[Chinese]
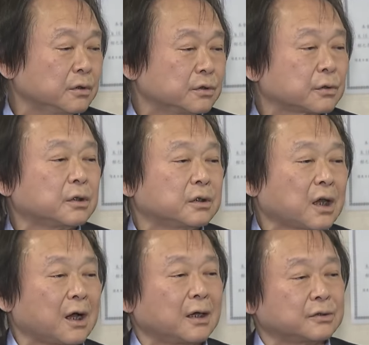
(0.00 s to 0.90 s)
所以
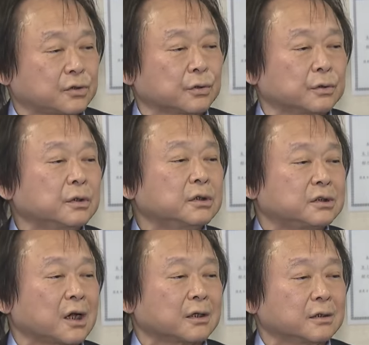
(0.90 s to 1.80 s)
他就
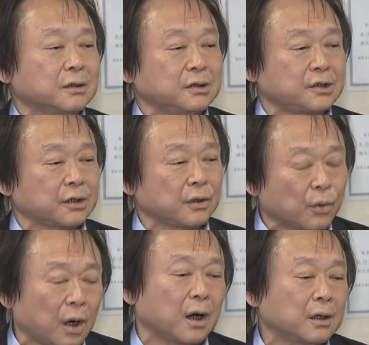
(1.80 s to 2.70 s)
讲了一些
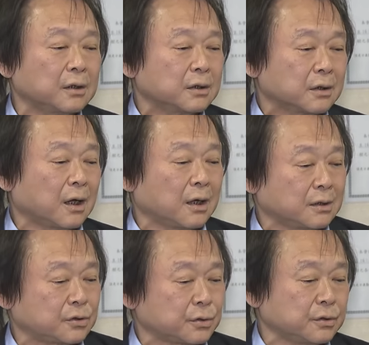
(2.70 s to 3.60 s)
话，那
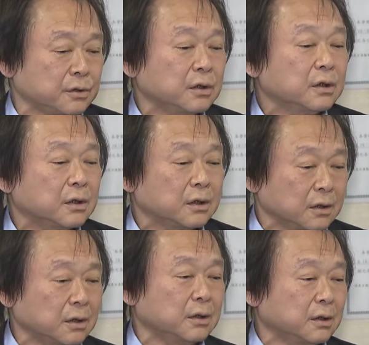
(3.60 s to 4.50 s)
去
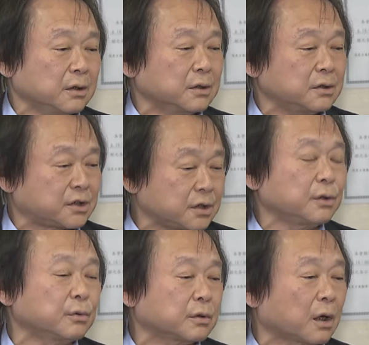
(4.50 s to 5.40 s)
诶激
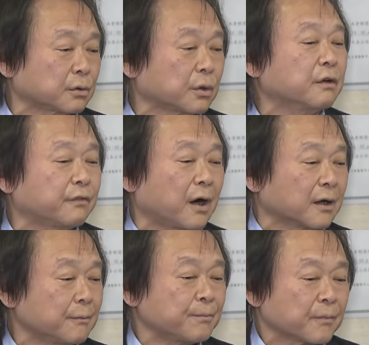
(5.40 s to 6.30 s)
怒到对方，
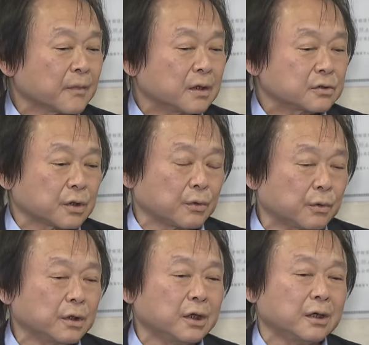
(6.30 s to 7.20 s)
所以
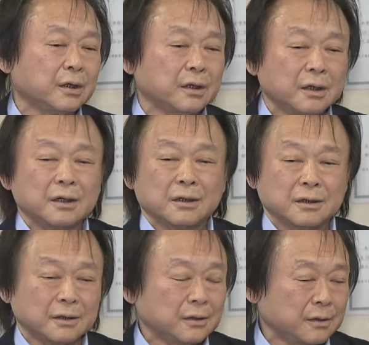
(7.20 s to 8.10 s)
我也
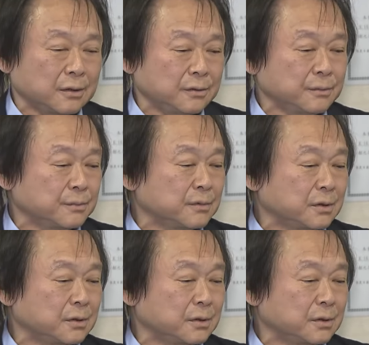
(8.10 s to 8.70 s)
嗯，